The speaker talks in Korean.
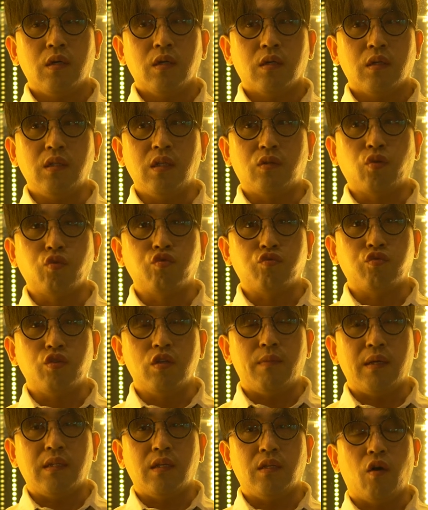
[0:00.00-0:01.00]
근데
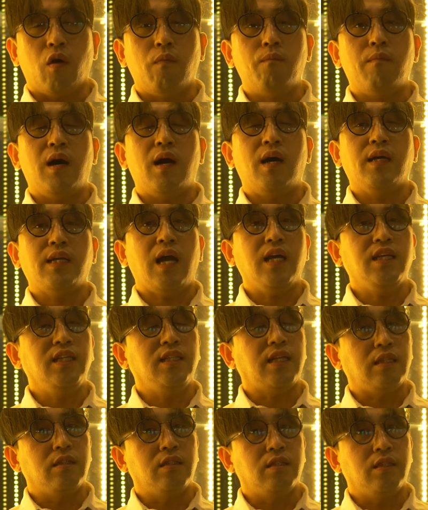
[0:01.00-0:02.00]
도둑들을 만났는데 엄마 향이
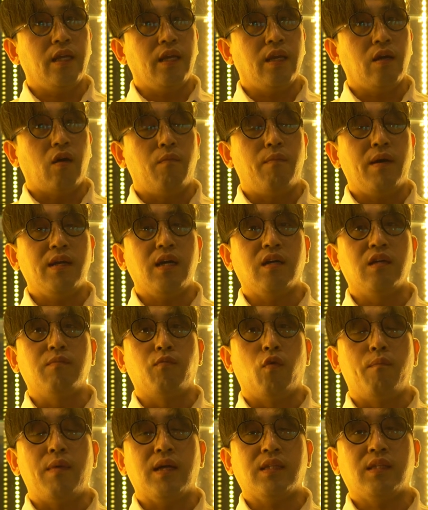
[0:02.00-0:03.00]
났는데 엄마 향을
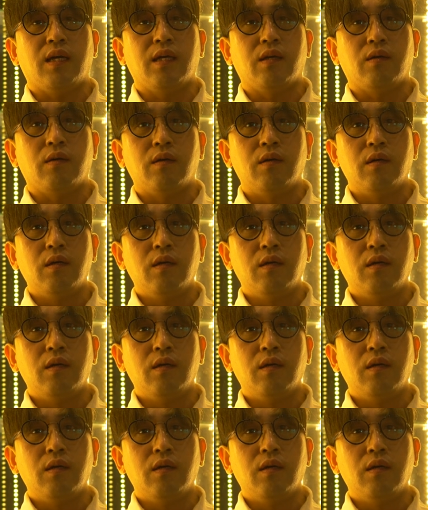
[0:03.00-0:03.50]
못 맡아요.